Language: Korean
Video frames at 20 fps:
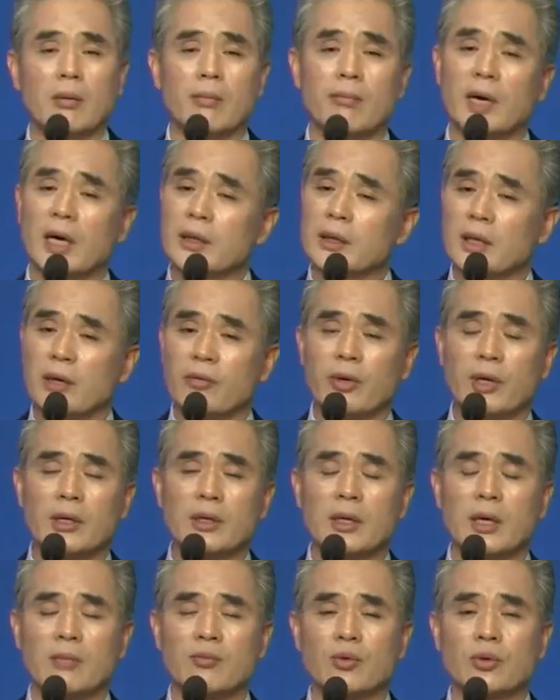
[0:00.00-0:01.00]
만나 외에는
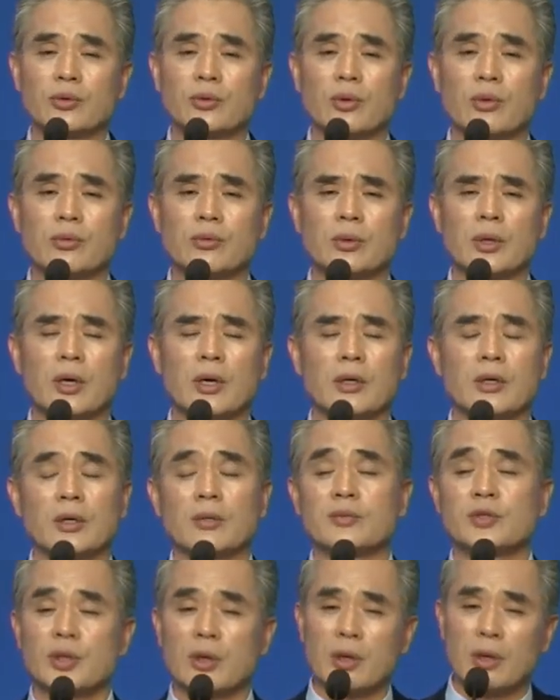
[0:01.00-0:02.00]
아무것도 없구나
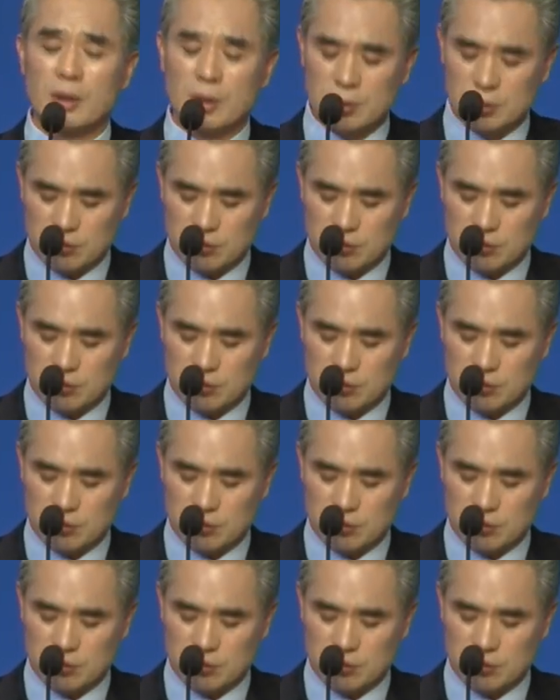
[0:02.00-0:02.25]
그러면서